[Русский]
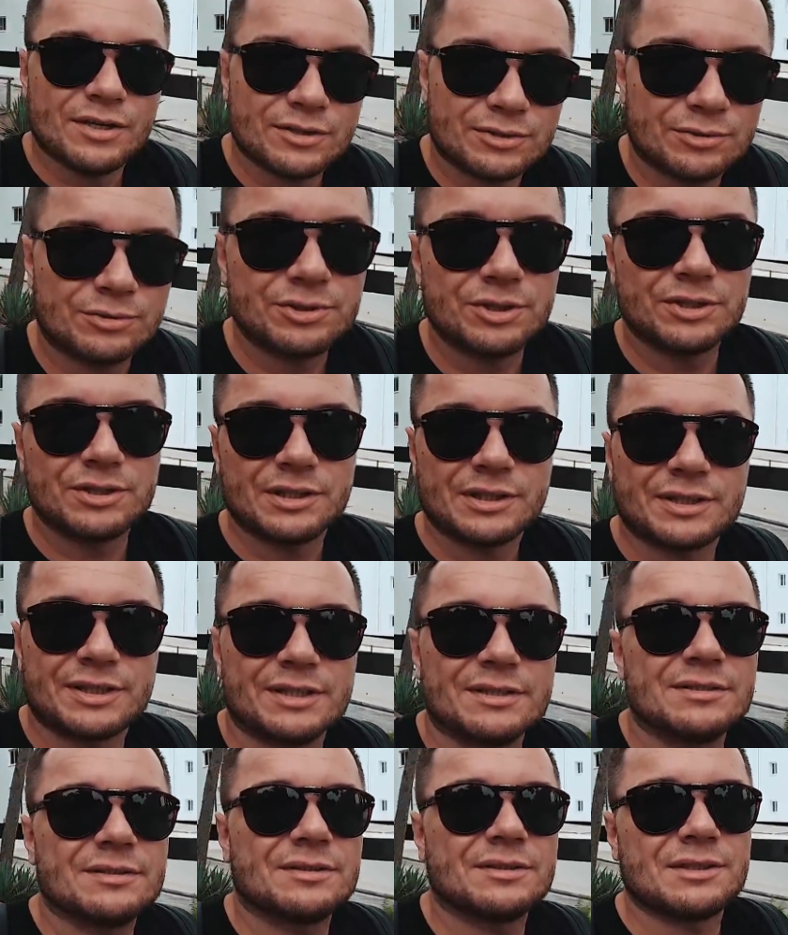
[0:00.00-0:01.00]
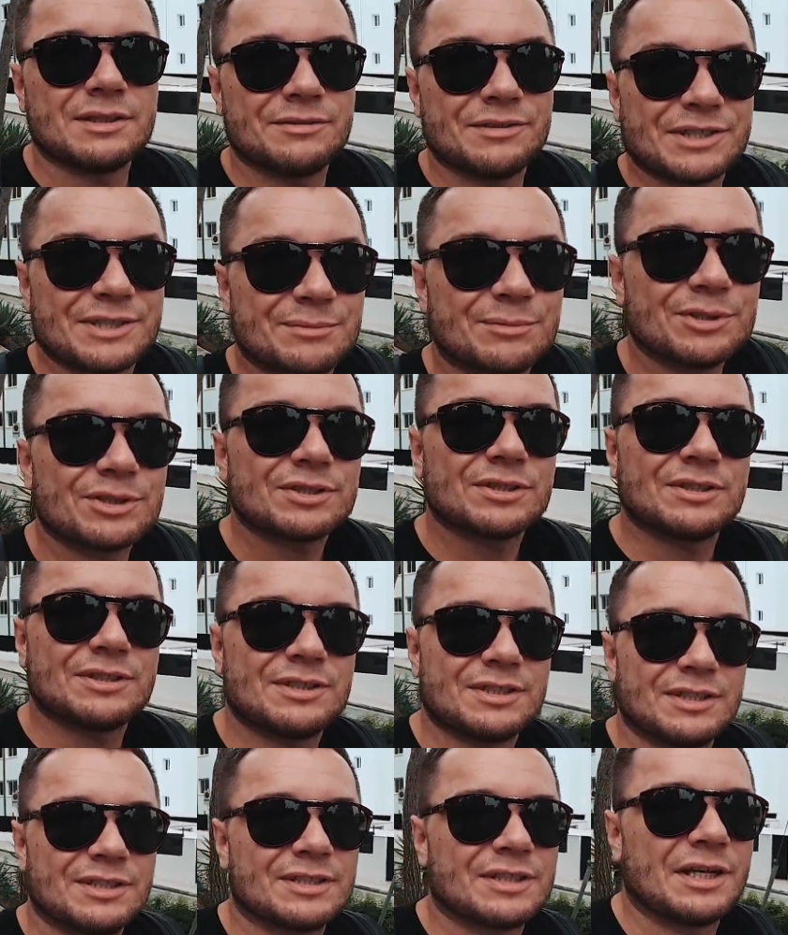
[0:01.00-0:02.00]
изучить окрестности и, возможно,
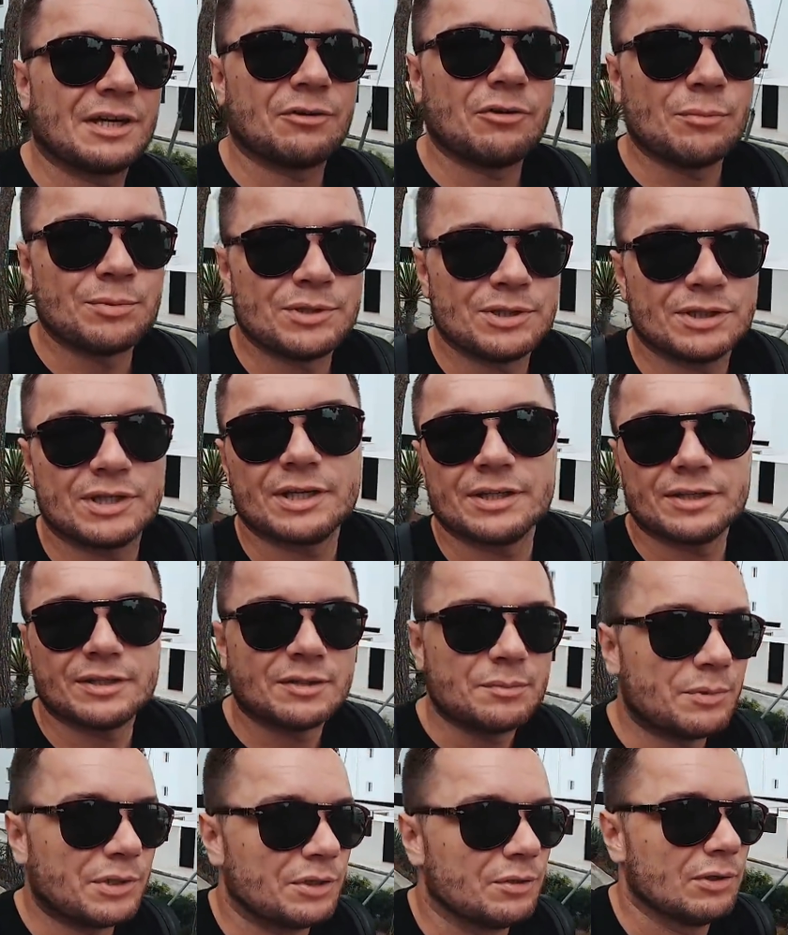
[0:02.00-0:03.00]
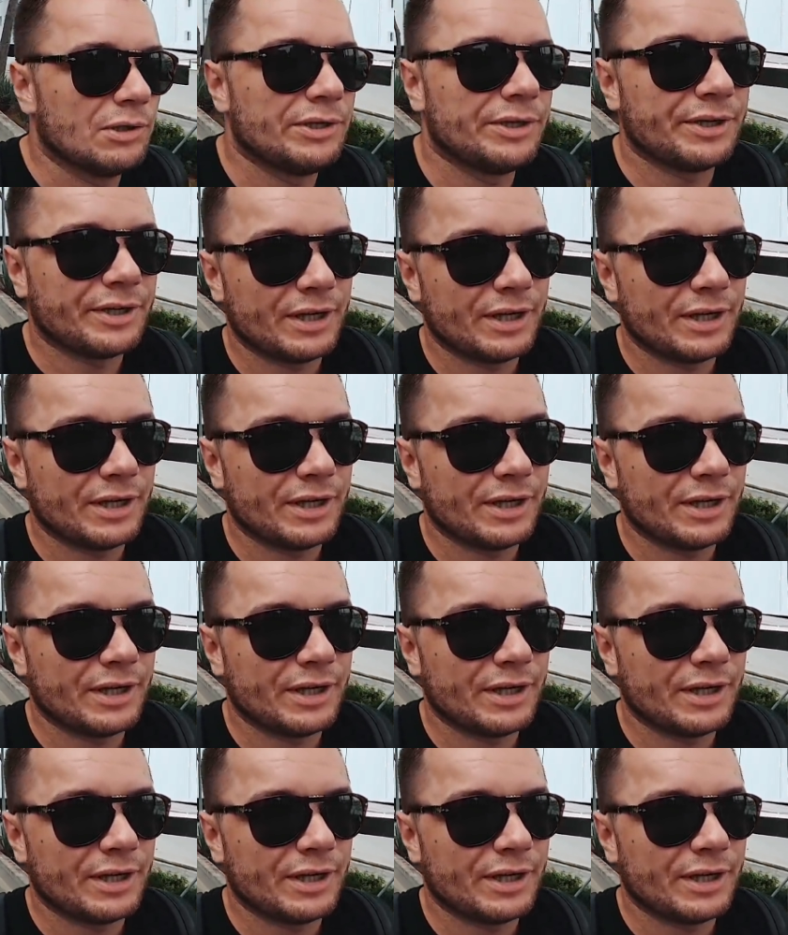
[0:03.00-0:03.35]
сделать на коптере какие-то прикольные